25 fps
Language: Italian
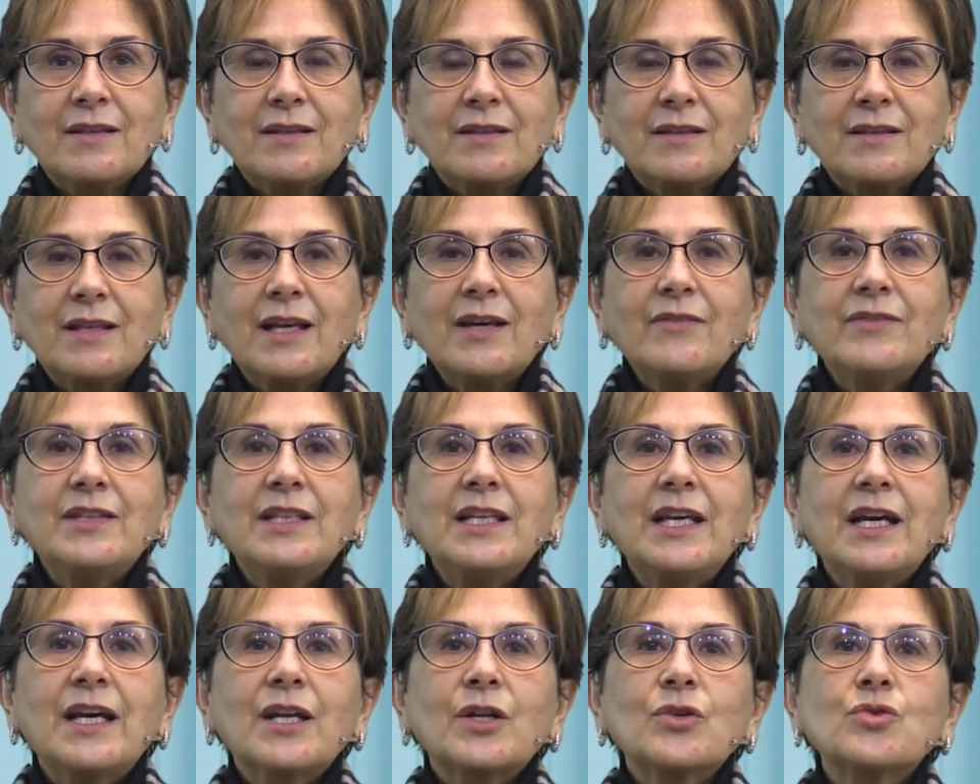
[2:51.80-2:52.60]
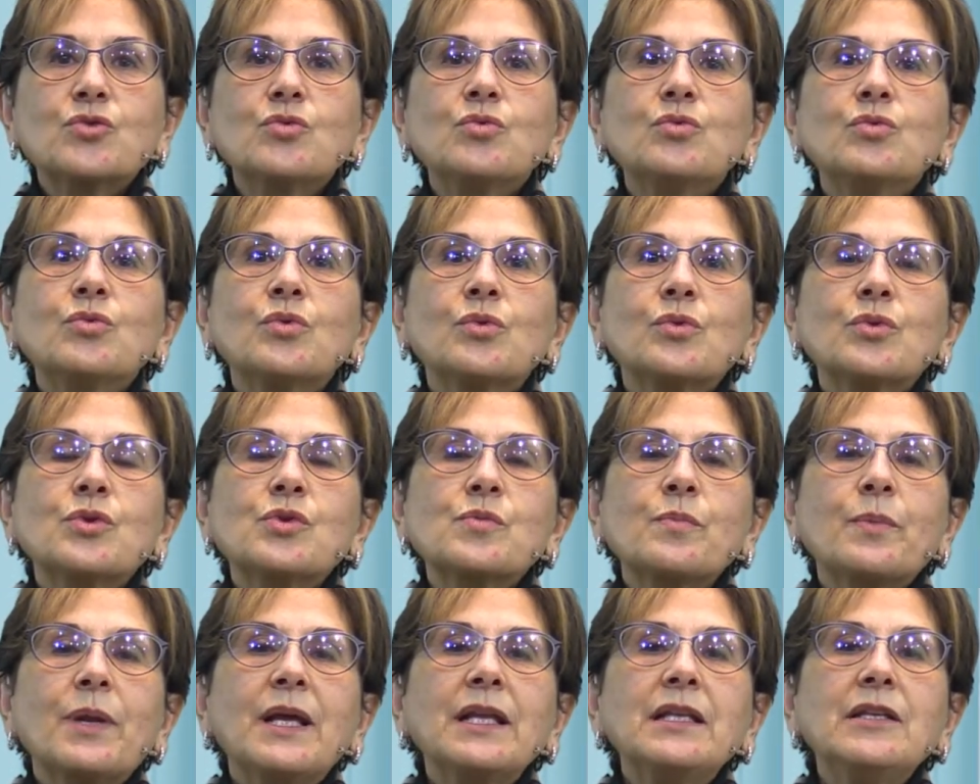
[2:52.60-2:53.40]
Davide ha raggiunto uno
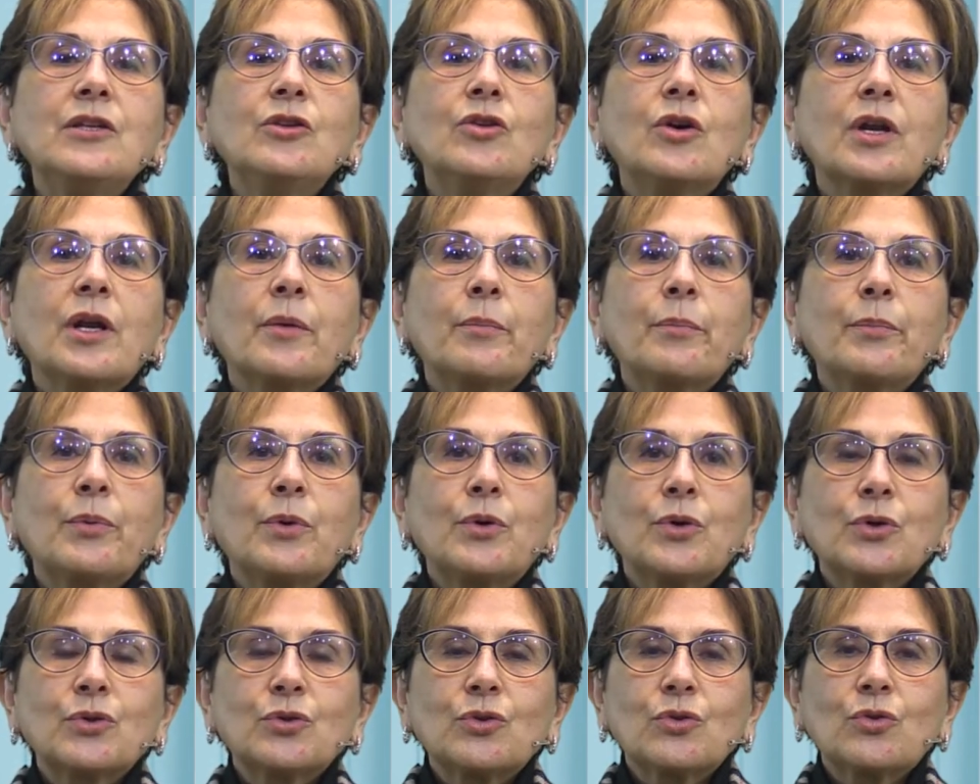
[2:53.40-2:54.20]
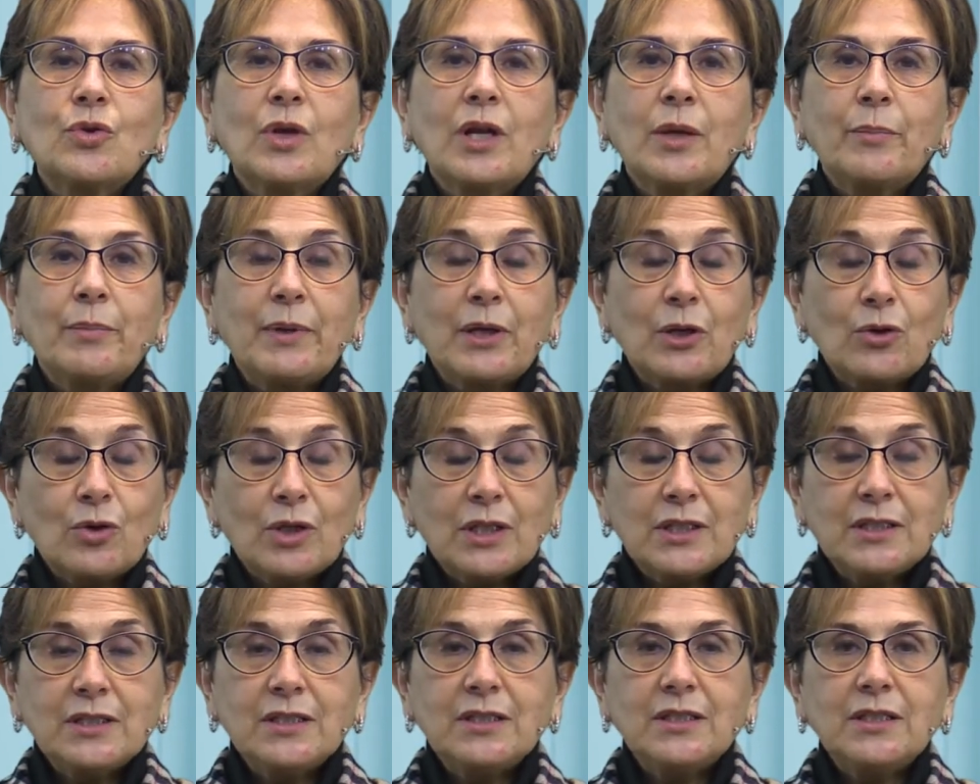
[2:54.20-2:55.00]
splendido rapporto con la
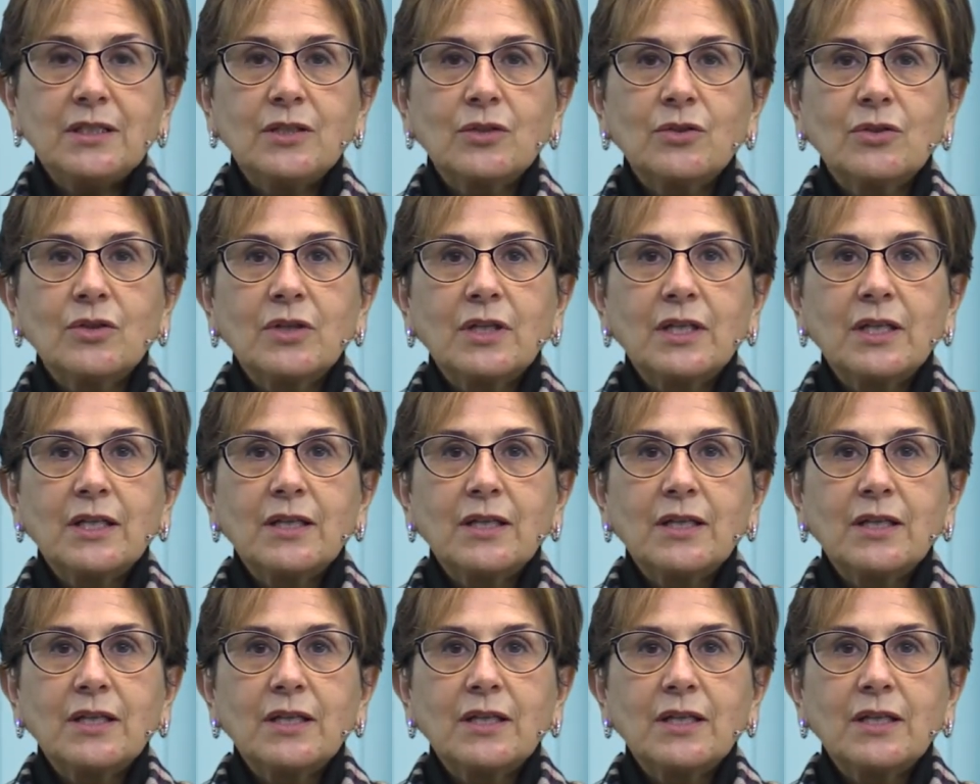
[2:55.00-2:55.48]
parola di Dio